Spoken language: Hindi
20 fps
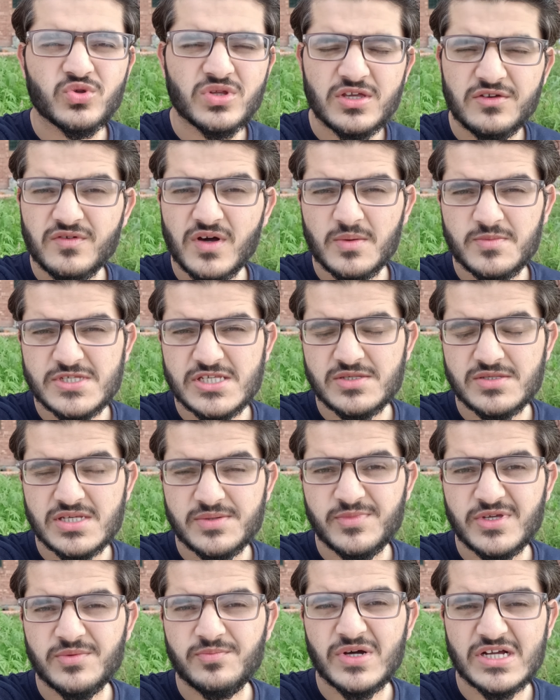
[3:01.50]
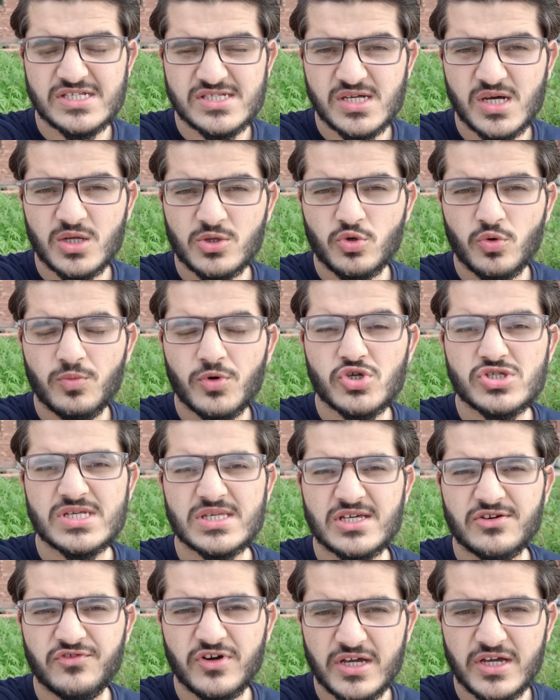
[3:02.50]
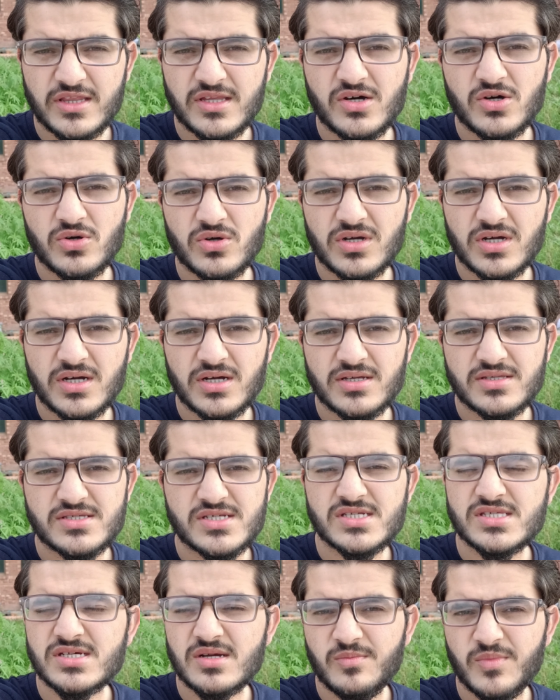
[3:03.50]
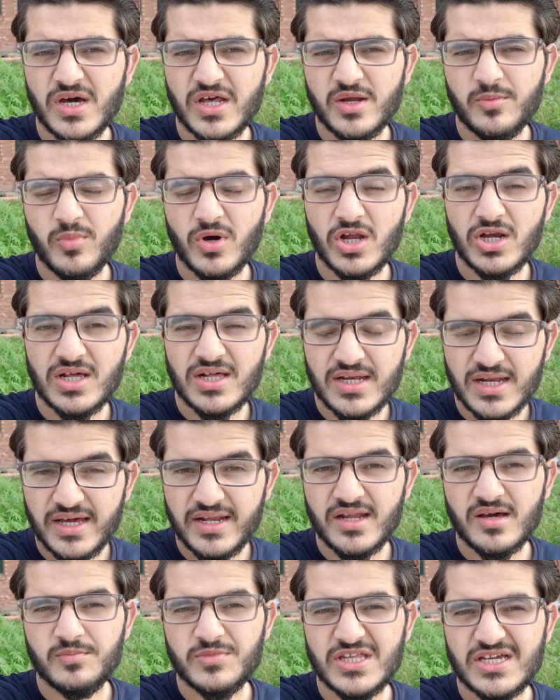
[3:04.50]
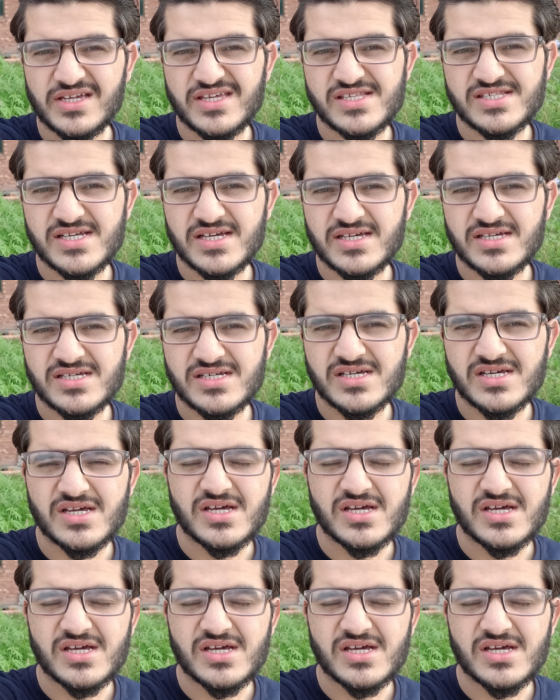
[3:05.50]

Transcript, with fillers: उनकी वापसी से भी पाकिस्तान को बहुत ज़्यादा फ़ायदा होगा जैसे हमारी बॉलिंग लाइनअप देखी जाए